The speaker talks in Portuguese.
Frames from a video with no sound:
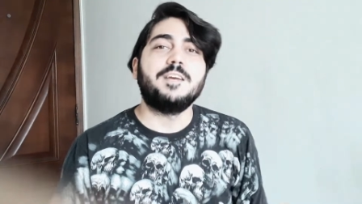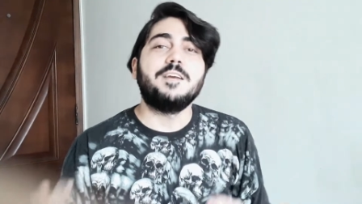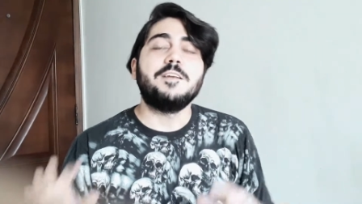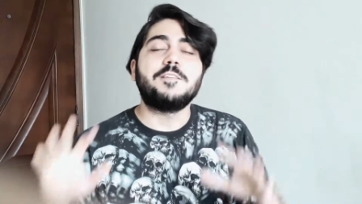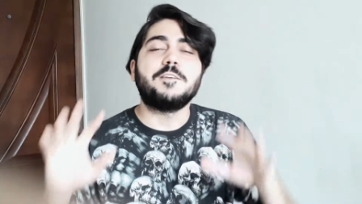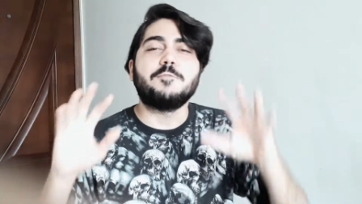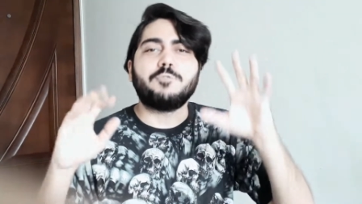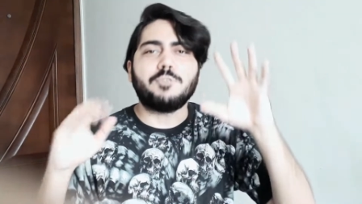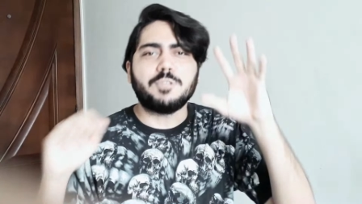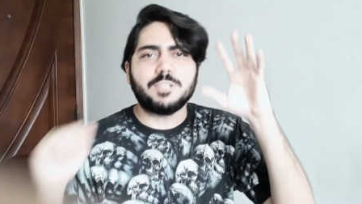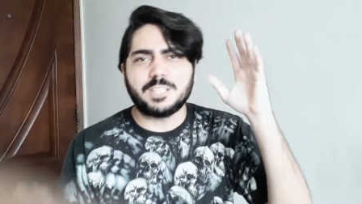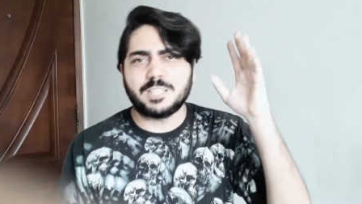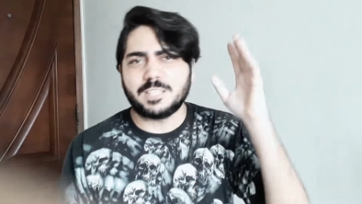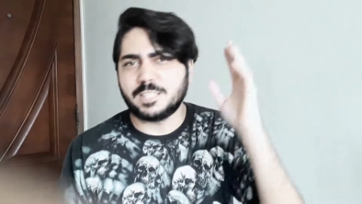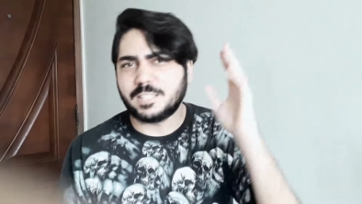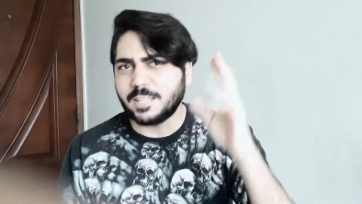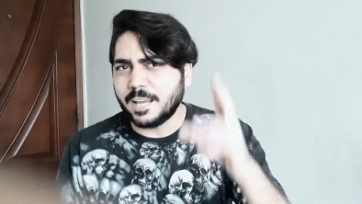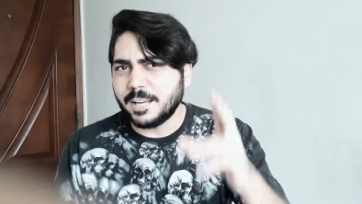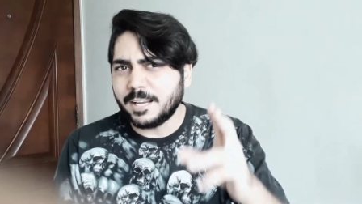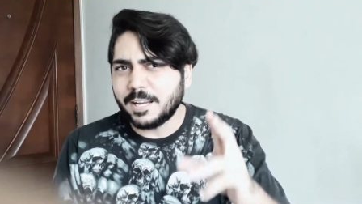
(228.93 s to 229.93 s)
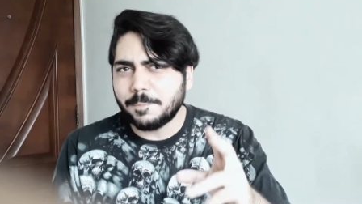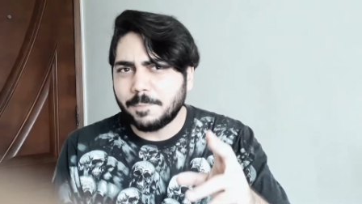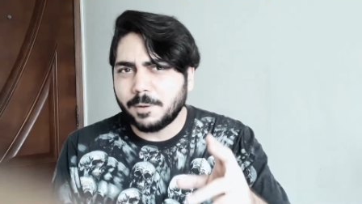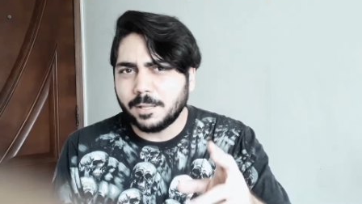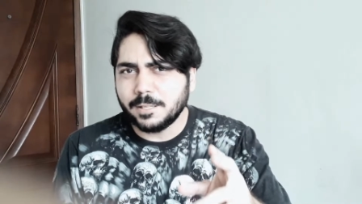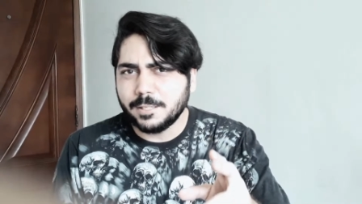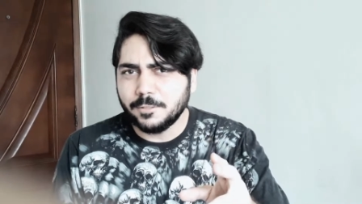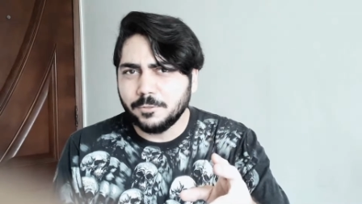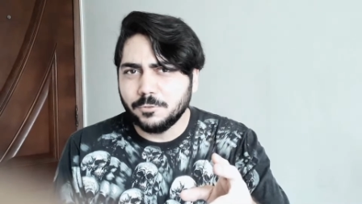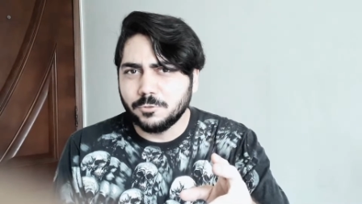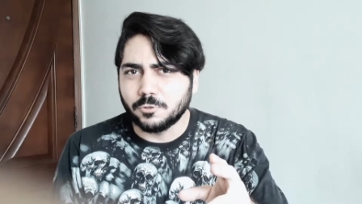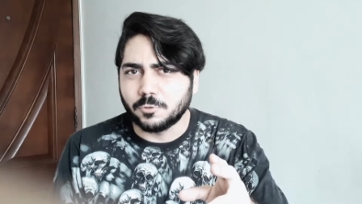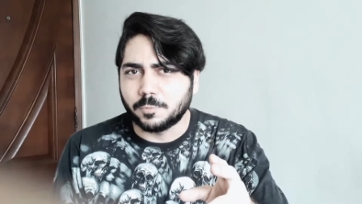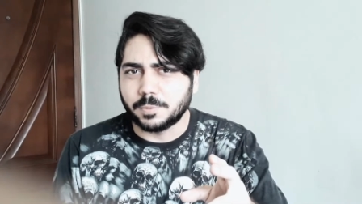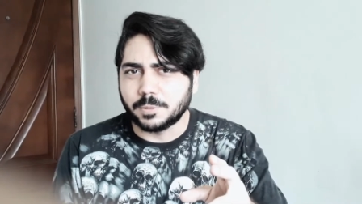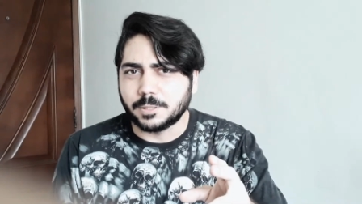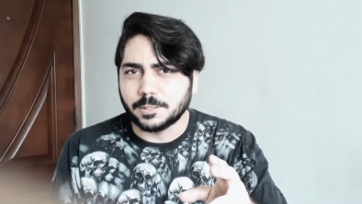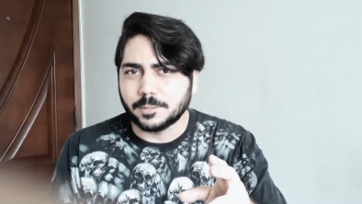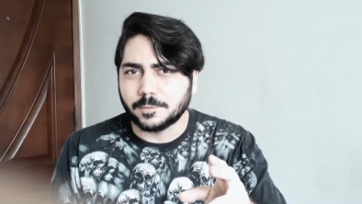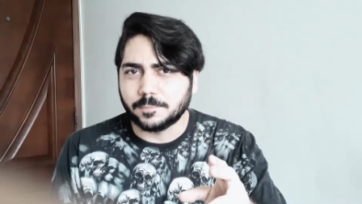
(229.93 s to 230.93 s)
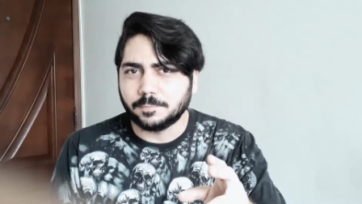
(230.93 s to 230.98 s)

Então, segue a palhinha do Júpiter.